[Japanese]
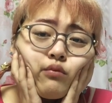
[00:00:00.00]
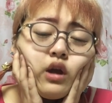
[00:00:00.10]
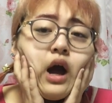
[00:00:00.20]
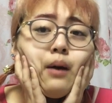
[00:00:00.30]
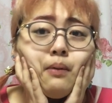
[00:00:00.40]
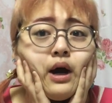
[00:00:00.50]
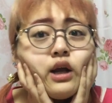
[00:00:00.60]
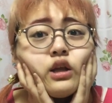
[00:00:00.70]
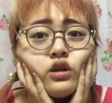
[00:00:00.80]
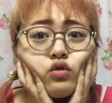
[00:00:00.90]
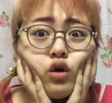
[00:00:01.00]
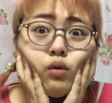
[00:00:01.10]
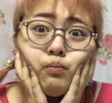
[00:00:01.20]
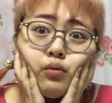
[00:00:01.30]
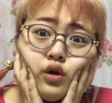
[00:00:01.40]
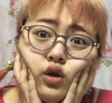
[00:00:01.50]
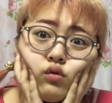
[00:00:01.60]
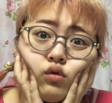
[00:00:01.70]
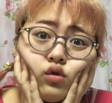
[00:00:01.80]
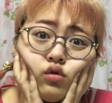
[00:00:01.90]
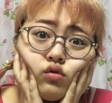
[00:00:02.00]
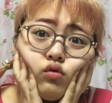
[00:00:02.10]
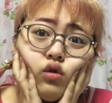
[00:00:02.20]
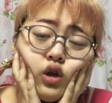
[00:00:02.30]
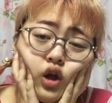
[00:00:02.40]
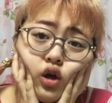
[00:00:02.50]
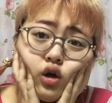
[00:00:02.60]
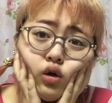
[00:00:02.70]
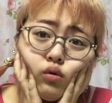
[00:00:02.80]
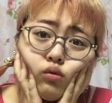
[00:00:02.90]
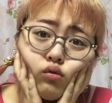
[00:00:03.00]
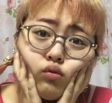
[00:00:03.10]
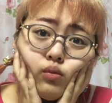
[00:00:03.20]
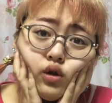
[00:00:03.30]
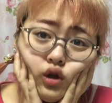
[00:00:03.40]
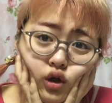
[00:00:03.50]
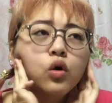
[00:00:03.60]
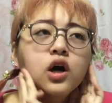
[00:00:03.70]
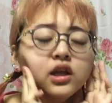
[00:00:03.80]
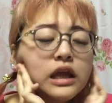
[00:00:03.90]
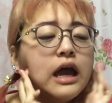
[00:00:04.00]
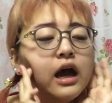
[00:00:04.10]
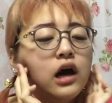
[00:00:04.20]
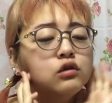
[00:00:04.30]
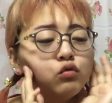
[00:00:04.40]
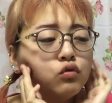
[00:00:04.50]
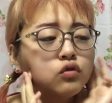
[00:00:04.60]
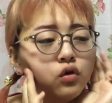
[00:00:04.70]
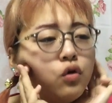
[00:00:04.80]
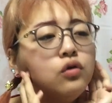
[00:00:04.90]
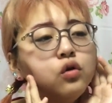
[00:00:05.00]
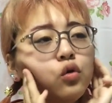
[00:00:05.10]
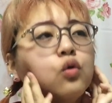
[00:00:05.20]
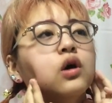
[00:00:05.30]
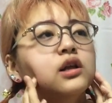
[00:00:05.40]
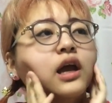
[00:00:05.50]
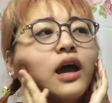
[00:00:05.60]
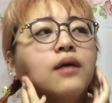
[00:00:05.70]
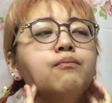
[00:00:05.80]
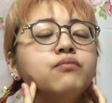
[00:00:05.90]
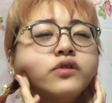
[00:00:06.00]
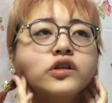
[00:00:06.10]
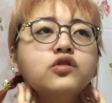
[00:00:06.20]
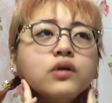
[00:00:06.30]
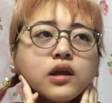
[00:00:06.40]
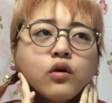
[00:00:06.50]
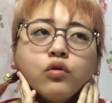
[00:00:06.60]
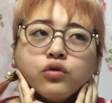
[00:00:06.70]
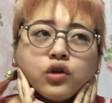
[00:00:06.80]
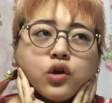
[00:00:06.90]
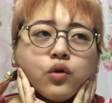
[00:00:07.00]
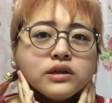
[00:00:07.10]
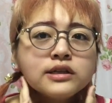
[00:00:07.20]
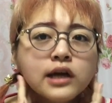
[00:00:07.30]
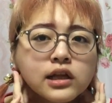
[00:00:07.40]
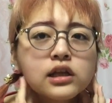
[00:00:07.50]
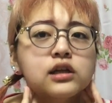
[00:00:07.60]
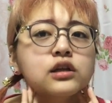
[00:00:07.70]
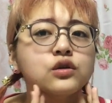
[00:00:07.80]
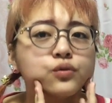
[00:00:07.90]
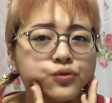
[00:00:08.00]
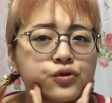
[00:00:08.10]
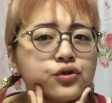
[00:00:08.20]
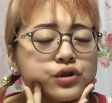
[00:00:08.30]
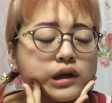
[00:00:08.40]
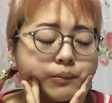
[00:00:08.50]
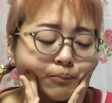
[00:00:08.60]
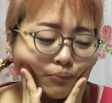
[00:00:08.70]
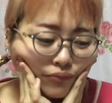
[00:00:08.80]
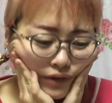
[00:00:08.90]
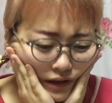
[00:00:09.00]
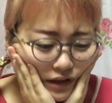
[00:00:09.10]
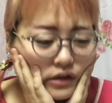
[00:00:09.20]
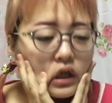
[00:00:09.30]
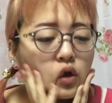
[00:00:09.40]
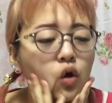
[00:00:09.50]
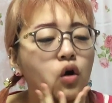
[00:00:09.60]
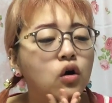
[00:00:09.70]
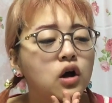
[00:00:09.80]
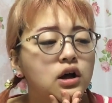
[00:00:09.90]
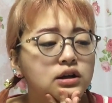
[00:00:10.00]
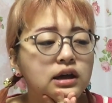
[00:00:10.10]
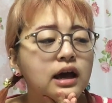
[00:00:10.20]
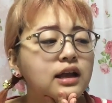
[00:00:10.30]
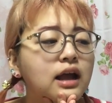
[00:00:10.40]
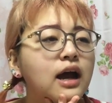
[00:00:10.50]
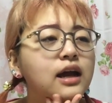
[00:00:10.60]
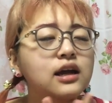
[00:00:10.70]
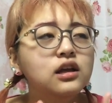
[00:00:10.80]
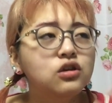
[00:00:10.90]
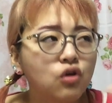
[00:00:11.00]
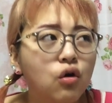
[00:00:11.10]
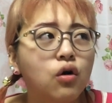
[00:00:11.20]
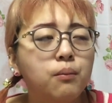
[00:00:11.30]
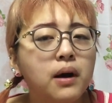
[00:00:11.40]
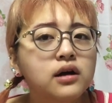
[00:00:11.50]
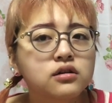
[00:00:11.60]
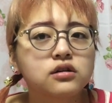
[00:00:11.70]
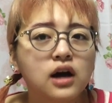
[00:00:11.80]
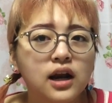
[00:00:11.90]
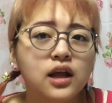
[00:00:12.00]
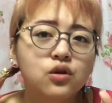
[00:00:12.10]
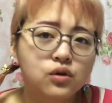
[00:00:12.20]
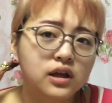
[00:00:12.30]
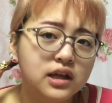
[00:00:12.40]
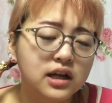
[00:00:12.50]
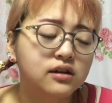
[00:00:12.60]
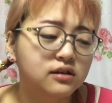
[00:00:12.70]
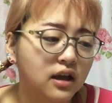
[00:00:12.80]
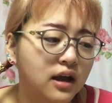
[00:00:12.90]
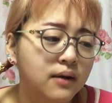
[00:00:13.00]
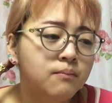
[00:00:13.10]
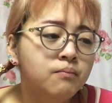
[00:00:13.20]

やばいんですよ。やばいね。これすごいね。顔。ごめんね。で、あの、今日の動画ね、実はね、本当に用意してあったんですよ。普通に。なんですけど、携帯と Mac が連動できなくて、